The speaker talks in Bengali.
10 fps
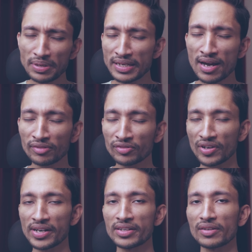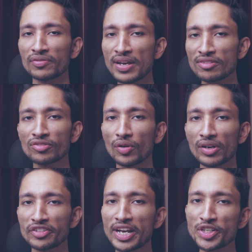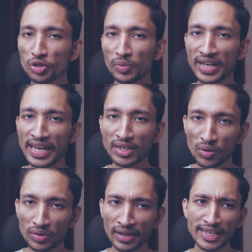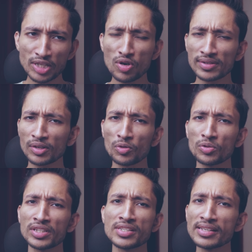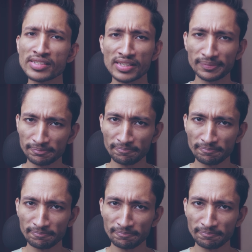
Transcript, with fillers: বিগার থ্রেট ফেস করে সেই সময় এই লোক কিছু একটা করতে চাইছে